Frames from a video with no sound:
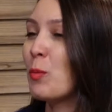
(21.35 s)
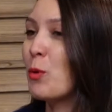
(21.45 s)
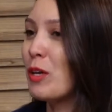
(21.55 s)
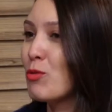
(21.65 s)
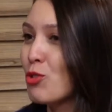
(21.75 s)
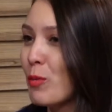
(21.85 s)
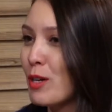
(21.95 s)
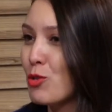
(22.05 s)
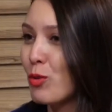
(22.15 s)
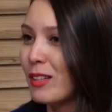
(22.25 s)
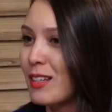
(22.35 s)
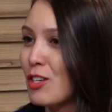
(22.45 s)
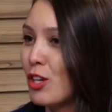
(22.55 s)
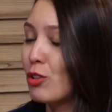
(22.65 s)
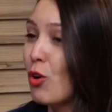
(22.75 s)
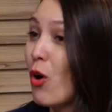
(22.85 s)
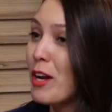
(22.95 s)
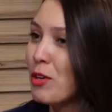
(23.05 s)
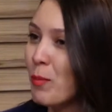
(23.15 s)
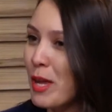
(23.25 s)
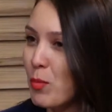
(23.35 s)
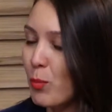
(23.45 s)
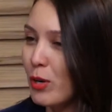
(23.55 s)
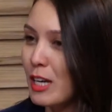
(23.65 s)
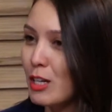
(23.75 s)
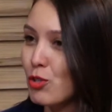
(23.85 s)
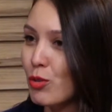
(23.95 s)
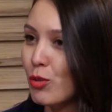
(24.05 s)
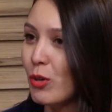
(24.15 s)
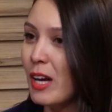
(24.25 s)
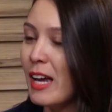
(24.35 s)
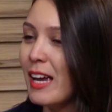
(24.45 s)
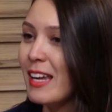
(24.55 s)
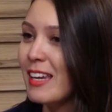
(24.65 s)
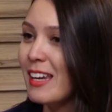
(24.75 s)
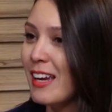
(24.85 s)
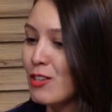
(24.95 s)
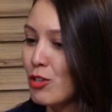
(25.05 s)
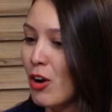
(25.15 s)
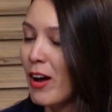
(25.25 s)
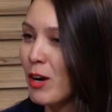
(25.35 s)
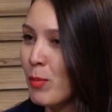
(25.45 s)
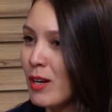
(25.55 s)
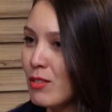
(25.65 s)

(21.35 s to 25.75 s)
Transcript: um pouquinho sobre a sua trajetória no meio político e a senhora é uma